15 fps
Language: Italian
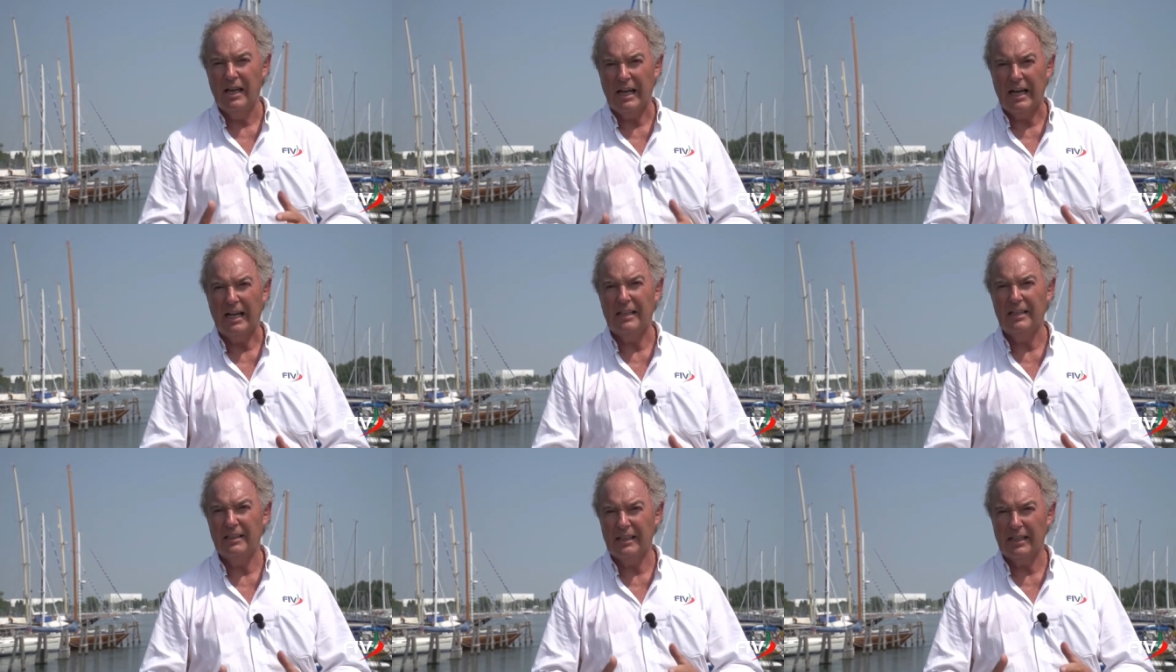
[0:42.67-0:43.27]

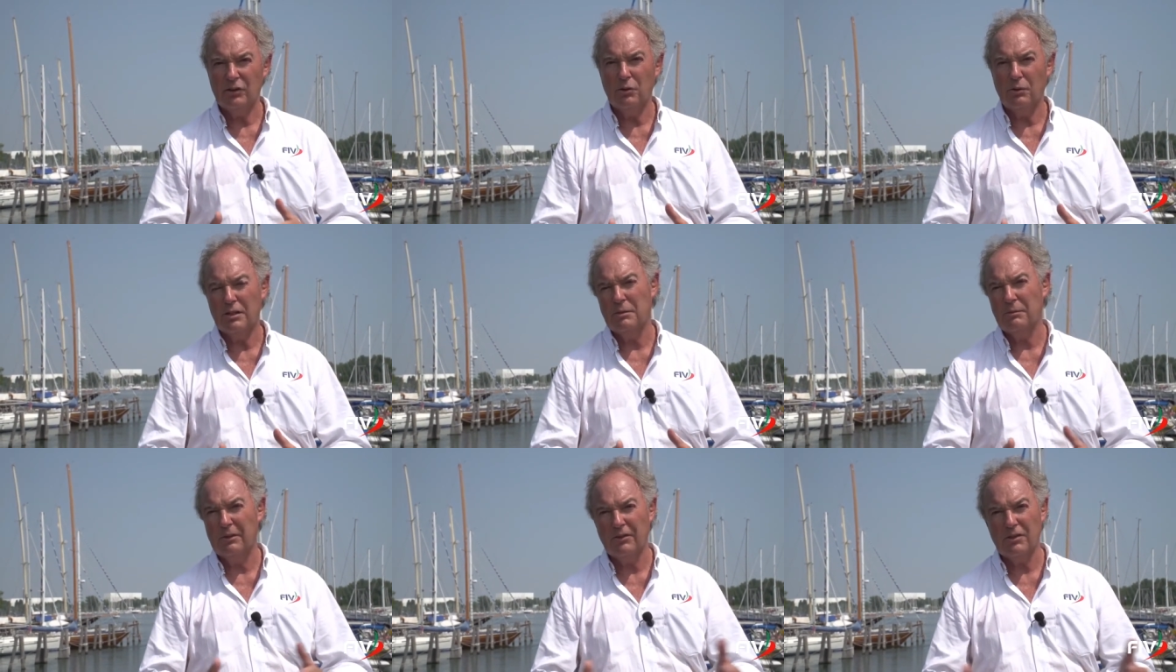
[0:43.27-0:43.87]
all'interno di queste
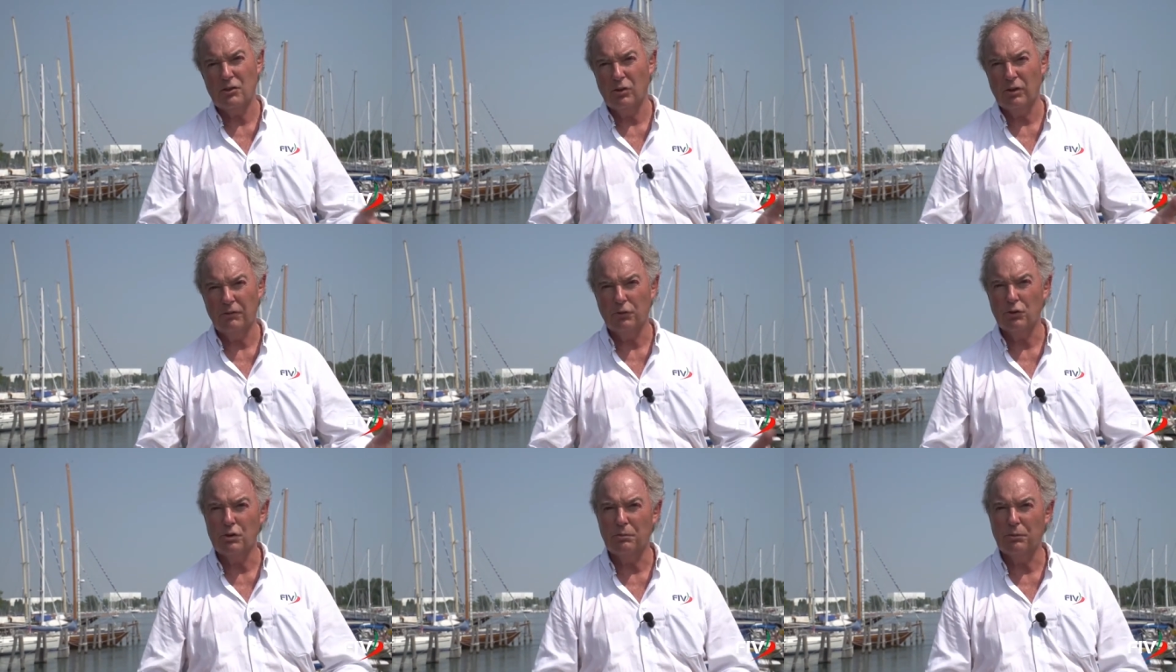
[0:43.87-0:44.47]
manifestazioni
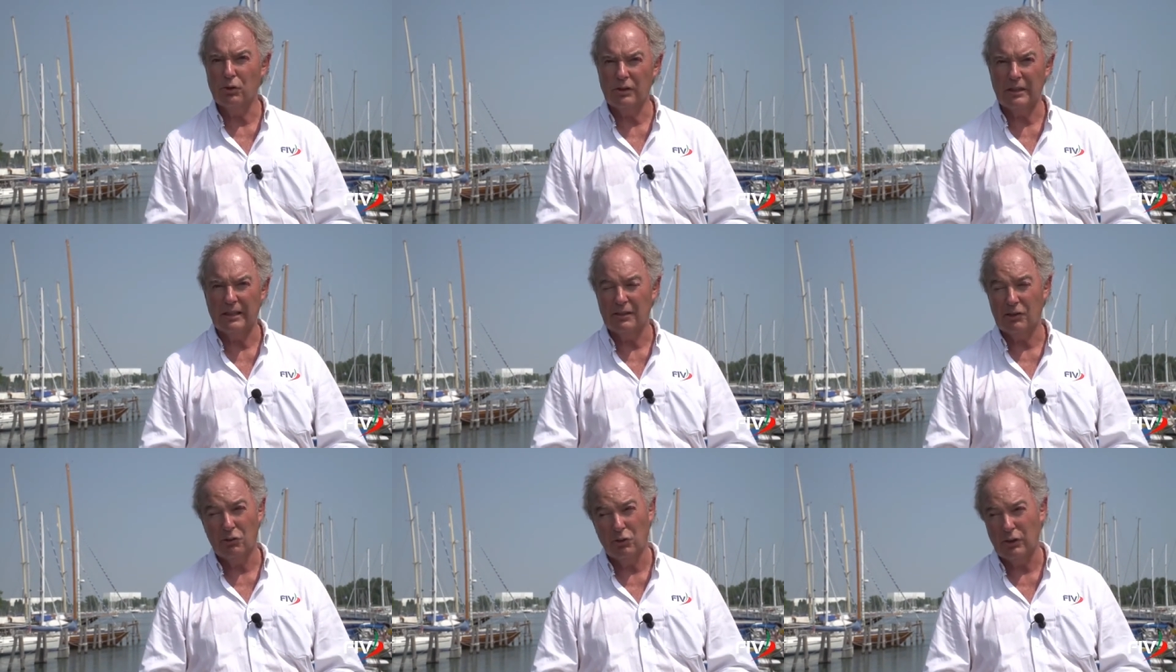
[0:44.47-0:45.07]
fosse
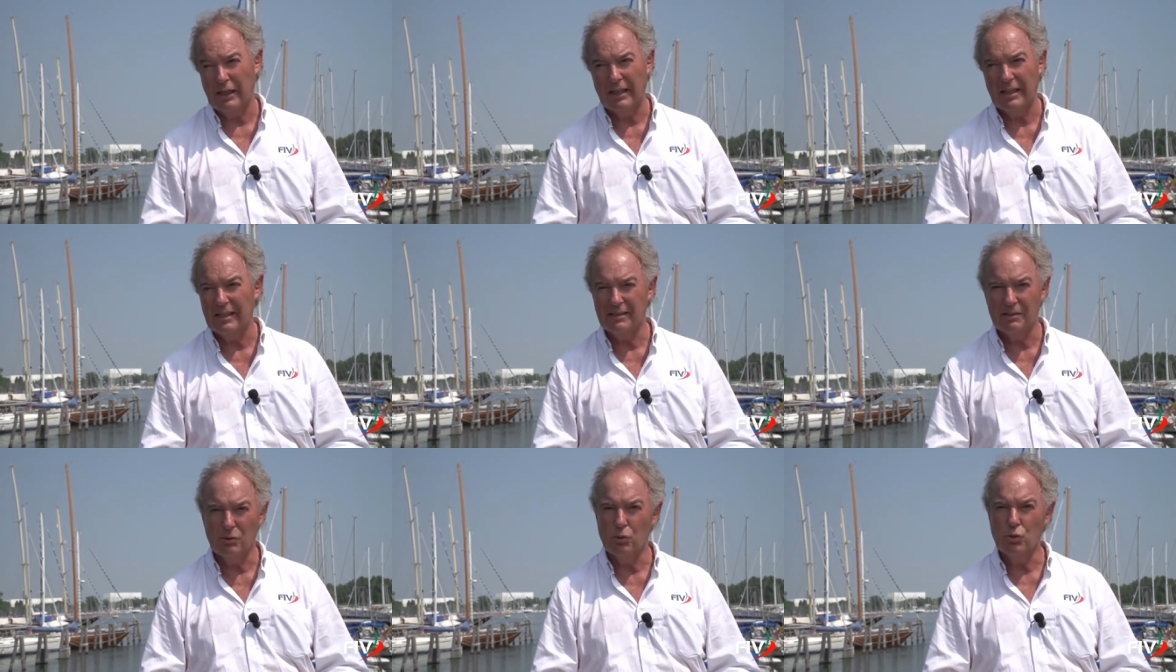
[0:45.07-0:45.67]
importante, non è
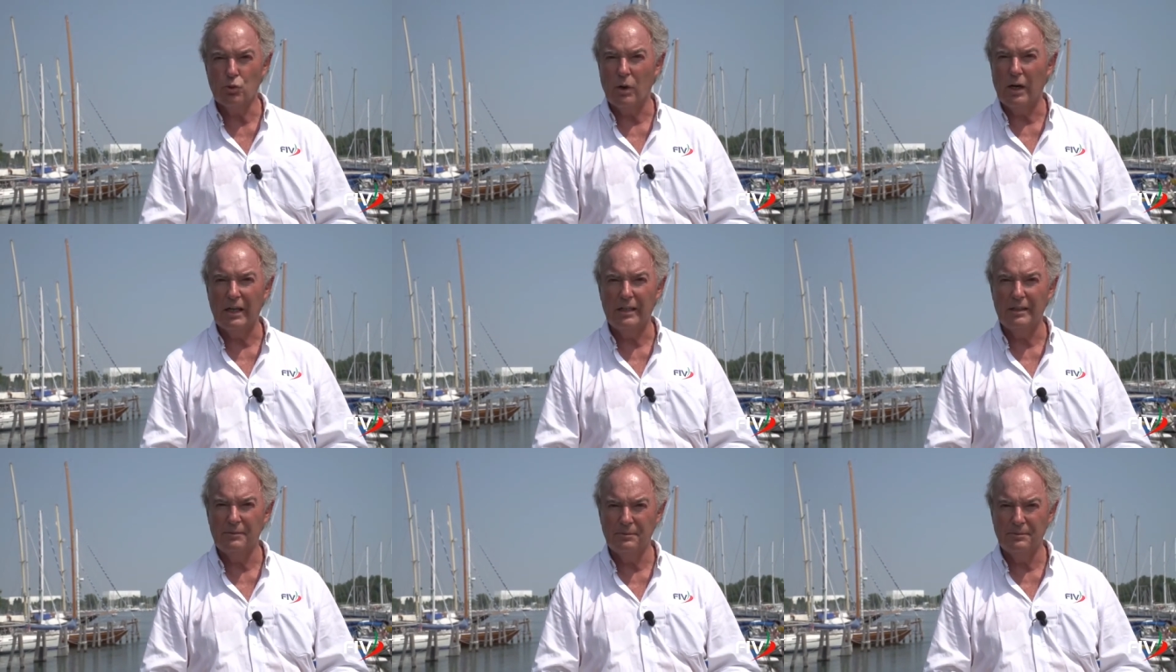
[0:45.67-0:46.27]

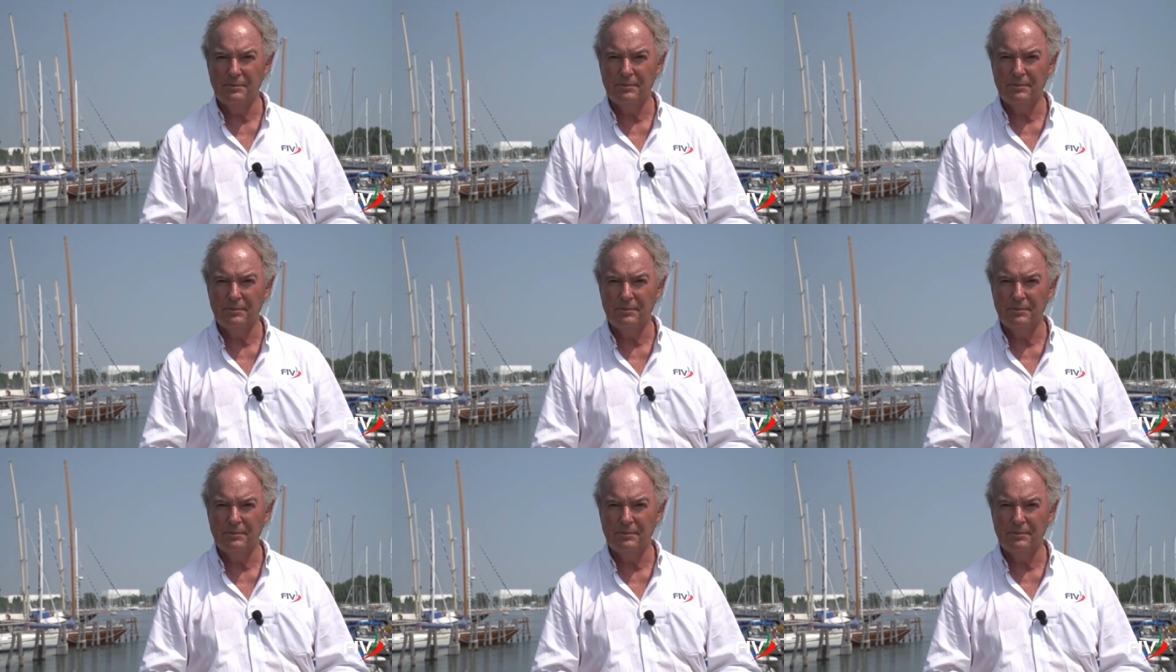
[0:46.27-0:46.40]
usuale.